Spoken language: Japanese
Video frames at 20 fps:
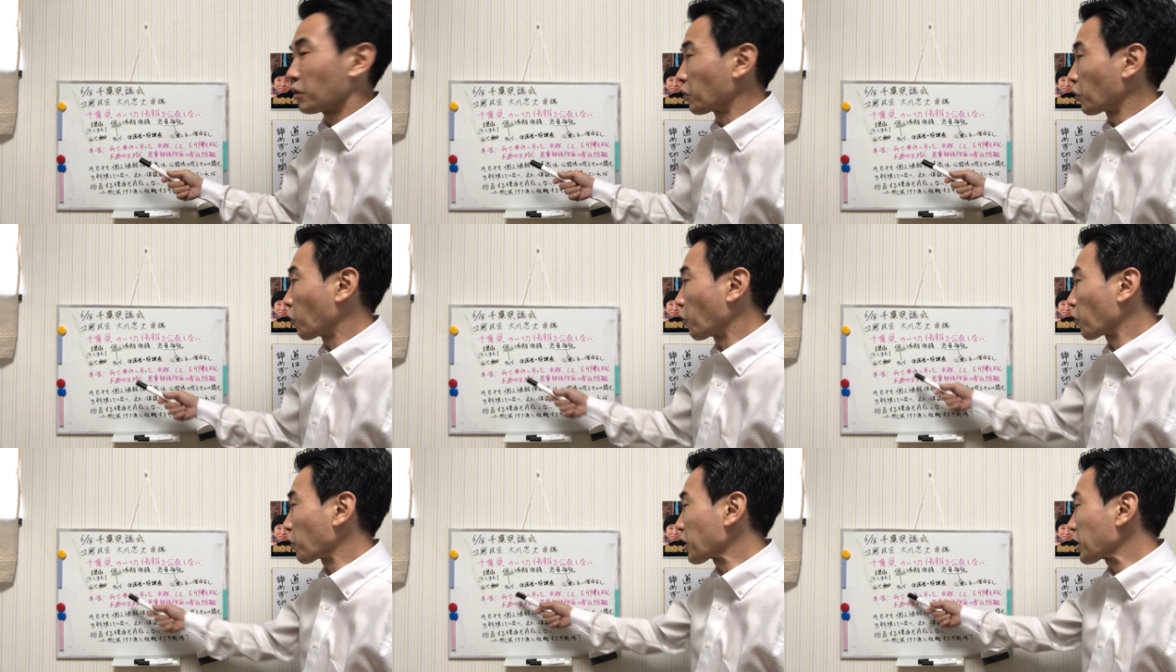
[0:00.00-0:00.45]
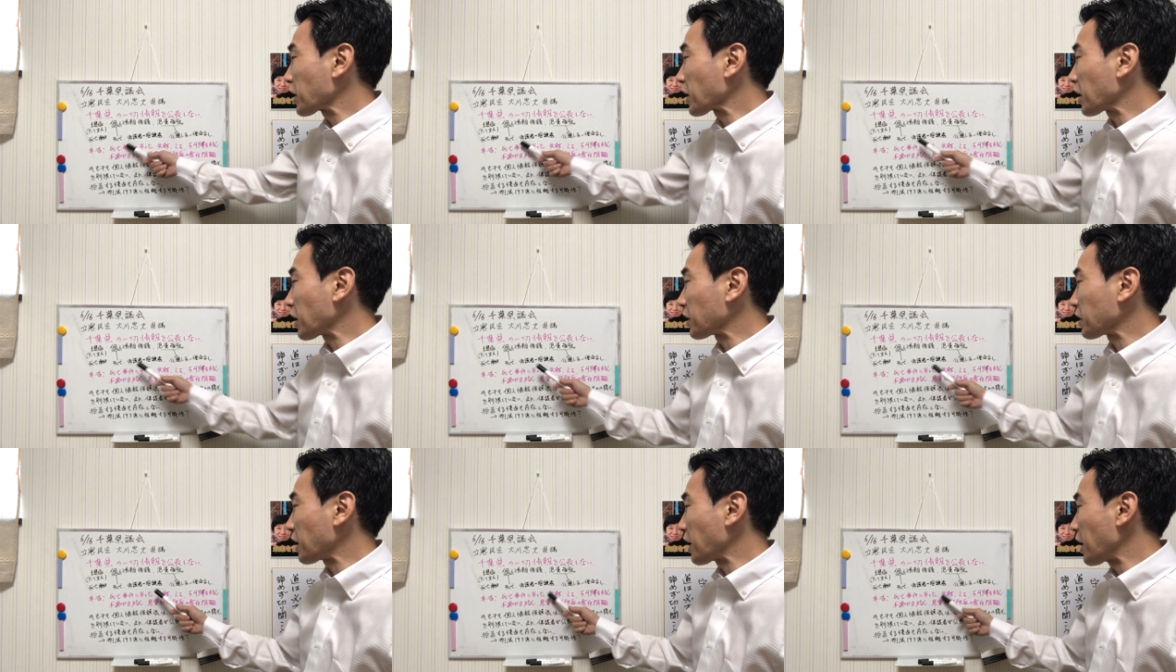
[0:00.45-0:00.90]
これ
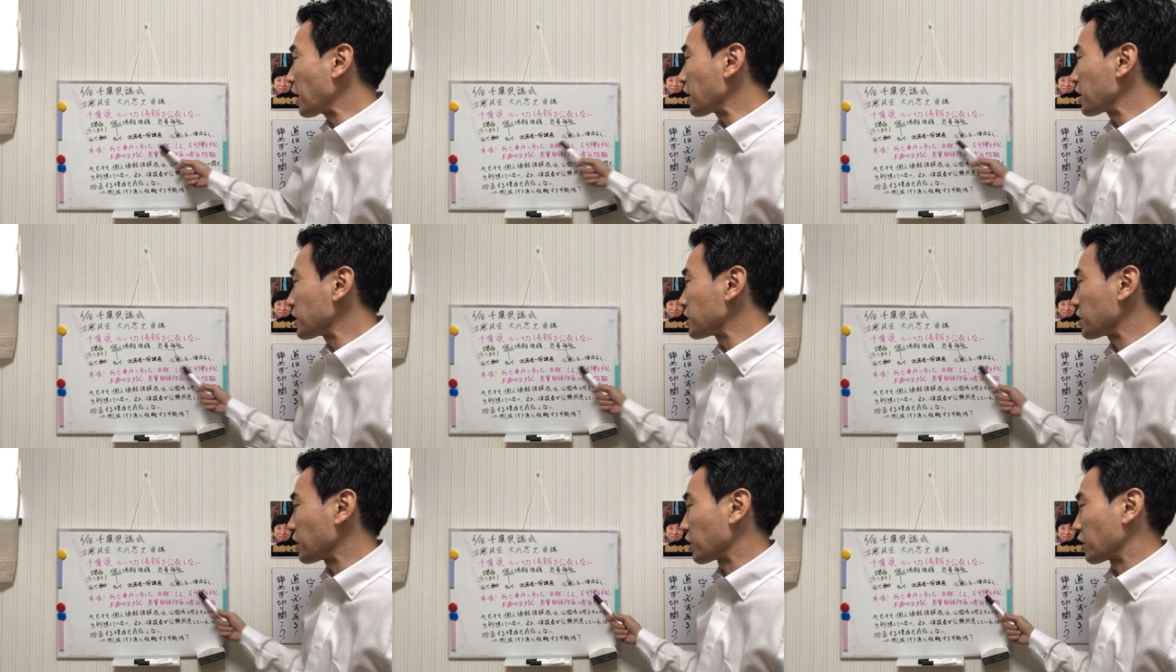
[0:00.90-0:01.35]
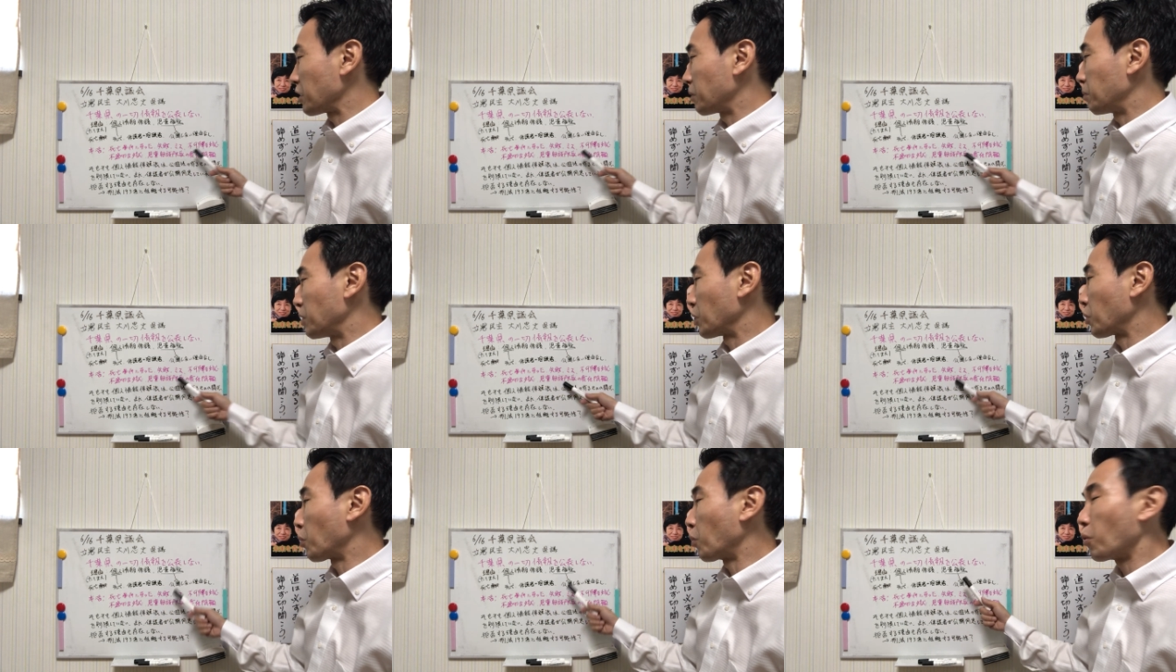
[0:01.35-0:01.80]
がないなら
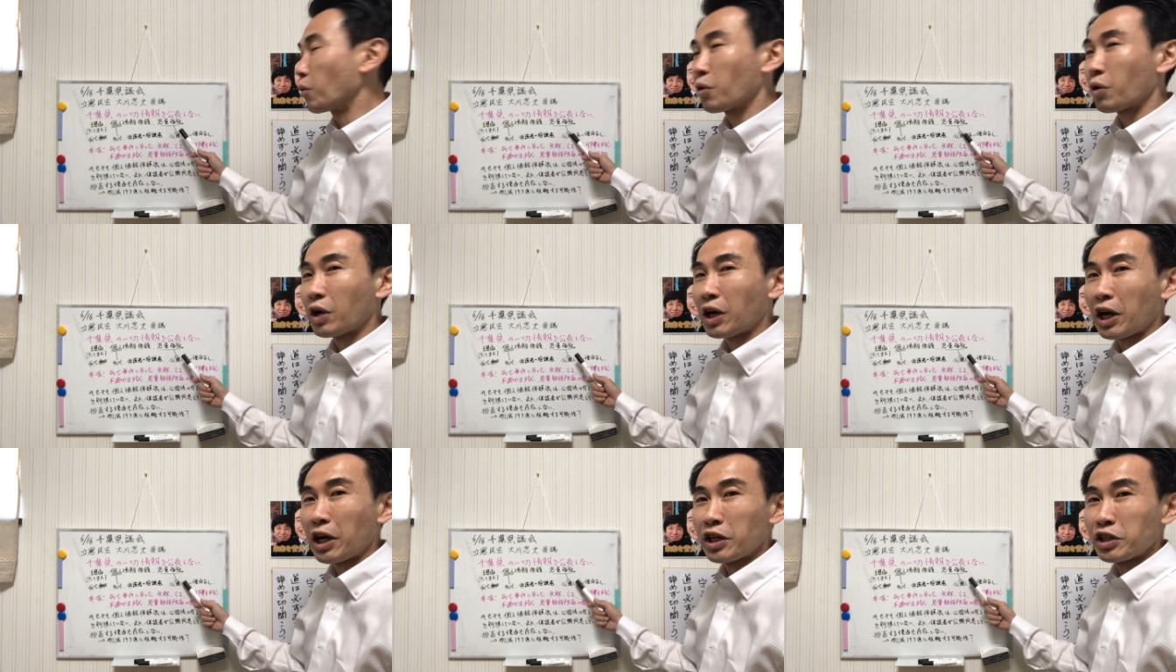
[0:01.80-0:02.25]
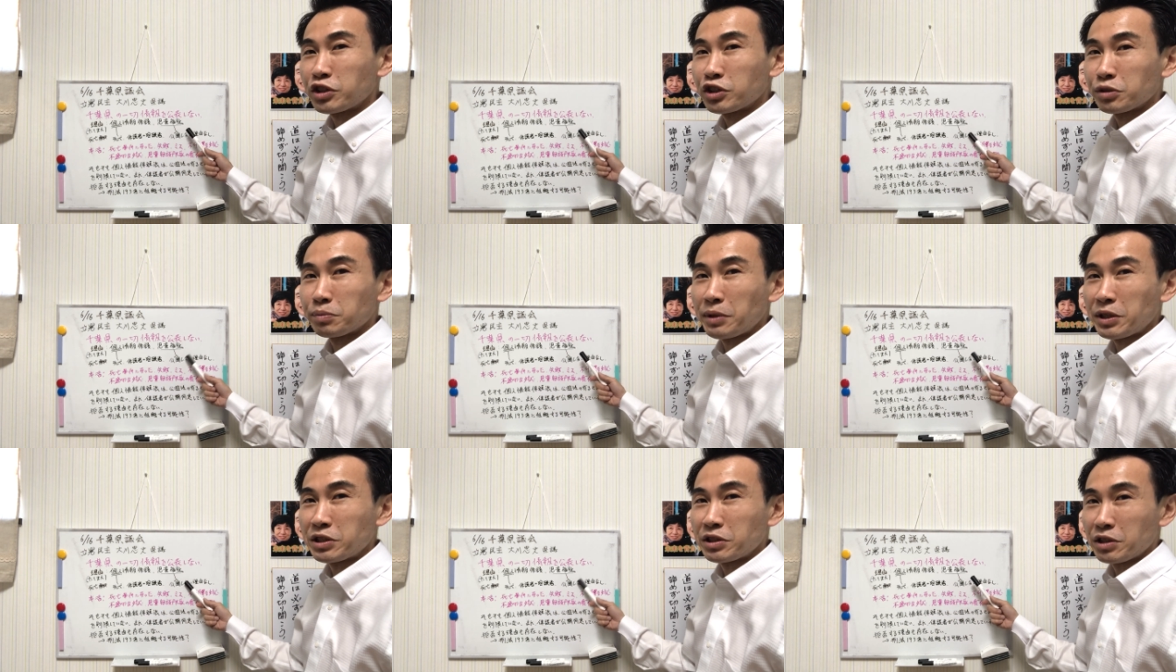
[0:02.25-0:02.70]
ば公開
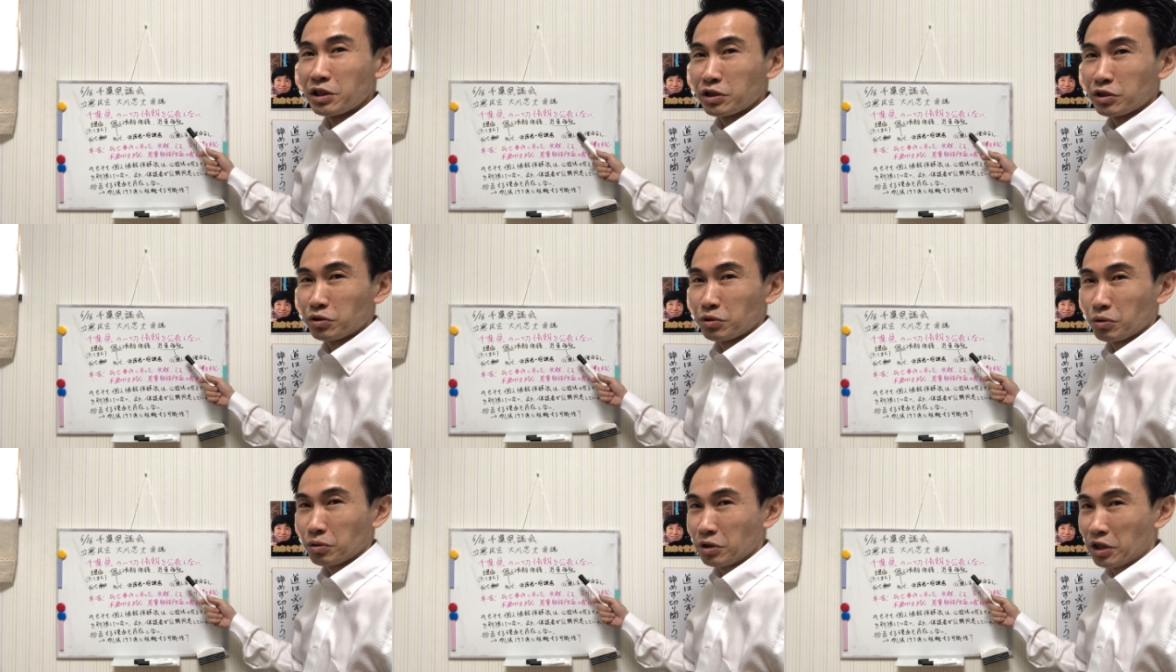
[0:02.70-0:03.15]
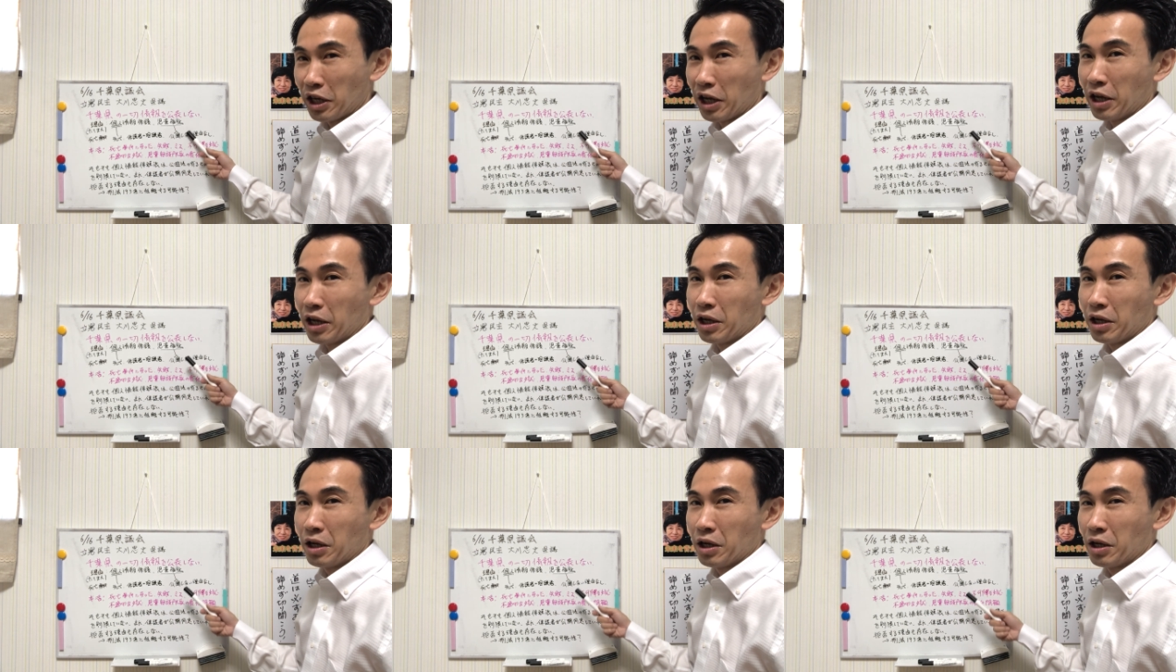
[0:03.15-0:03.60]
すべきですよ
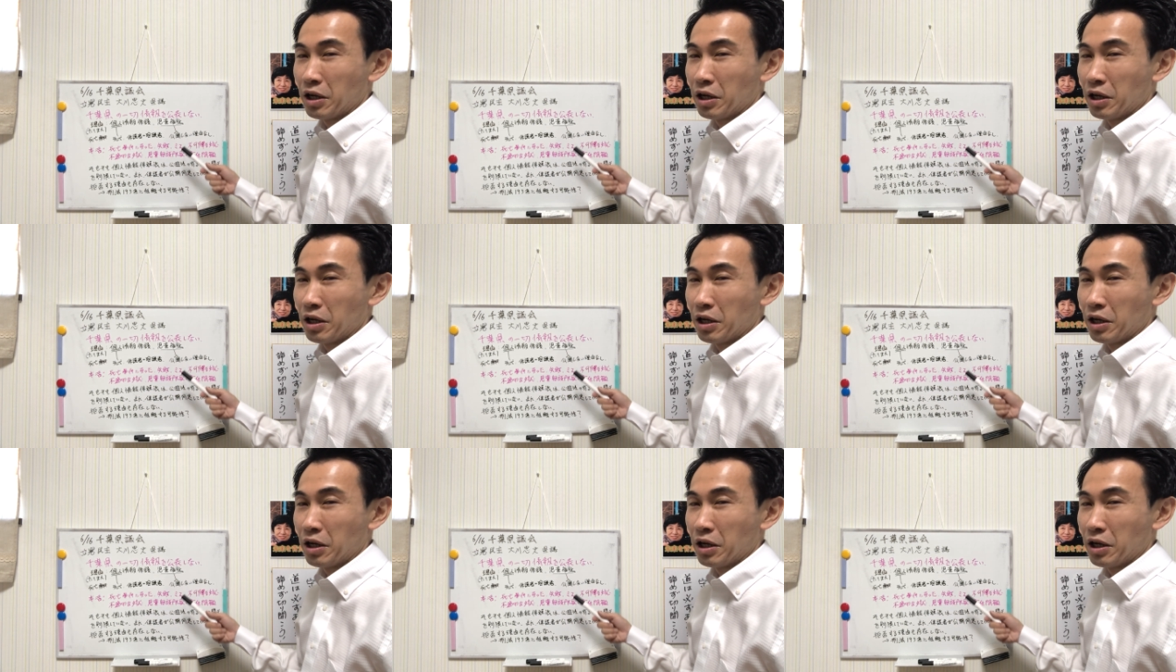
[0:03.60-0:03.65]
ね